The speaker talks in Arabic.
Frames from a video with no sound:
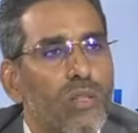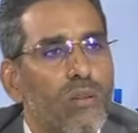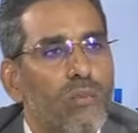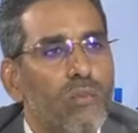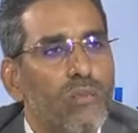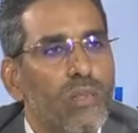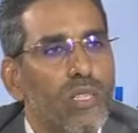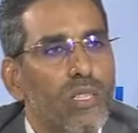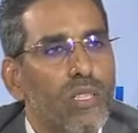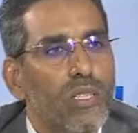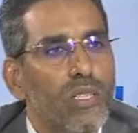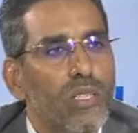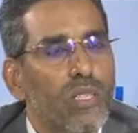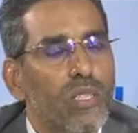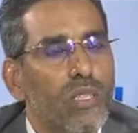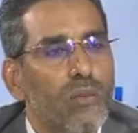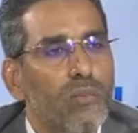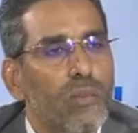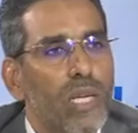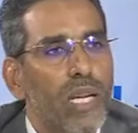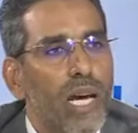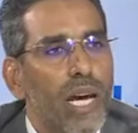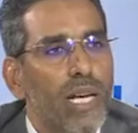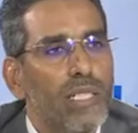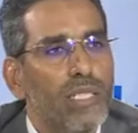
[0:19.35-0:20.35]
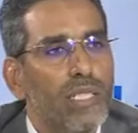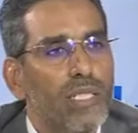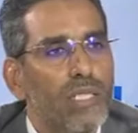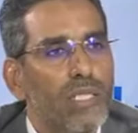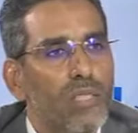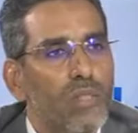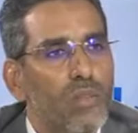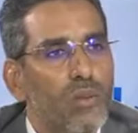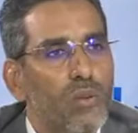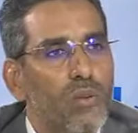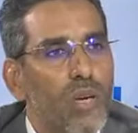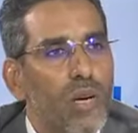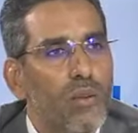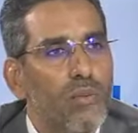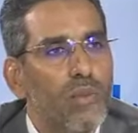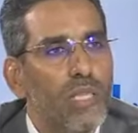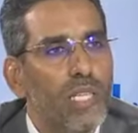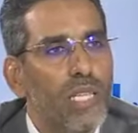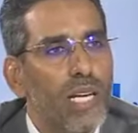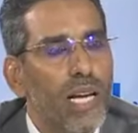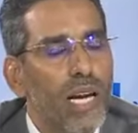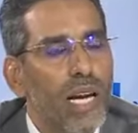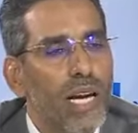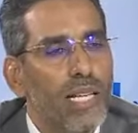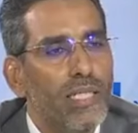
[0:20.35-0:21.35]
من من عدد النواب
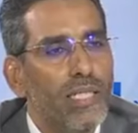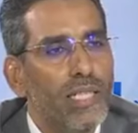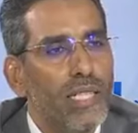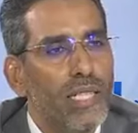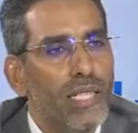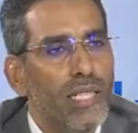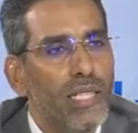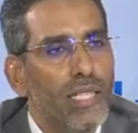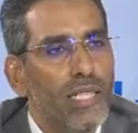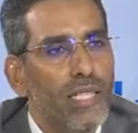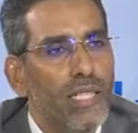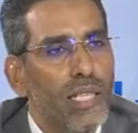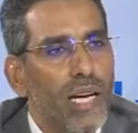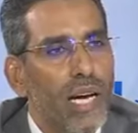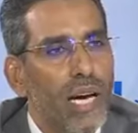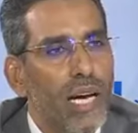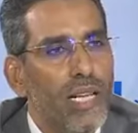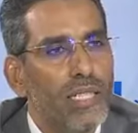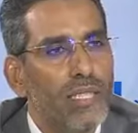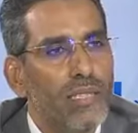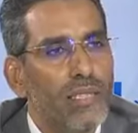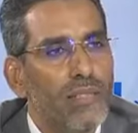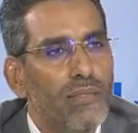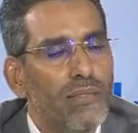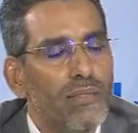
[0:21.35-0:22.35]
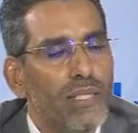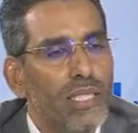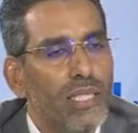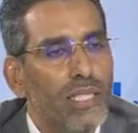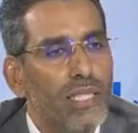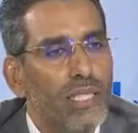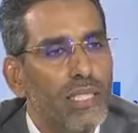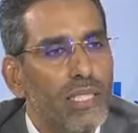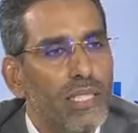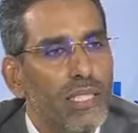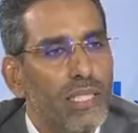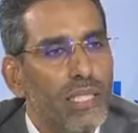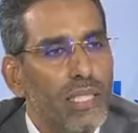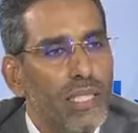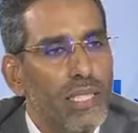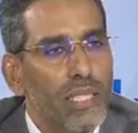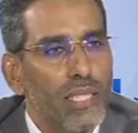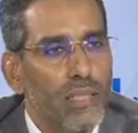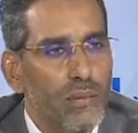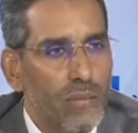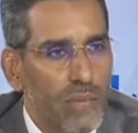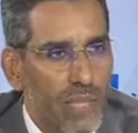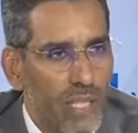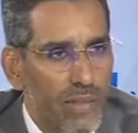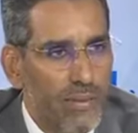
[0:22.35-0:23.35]
اللي قادر على النقاش الفني
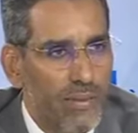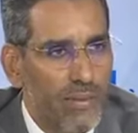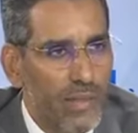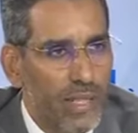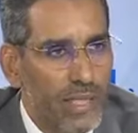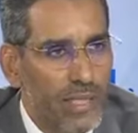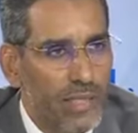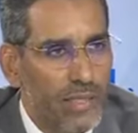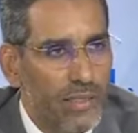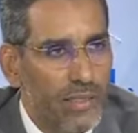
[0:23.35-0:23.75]
للملفات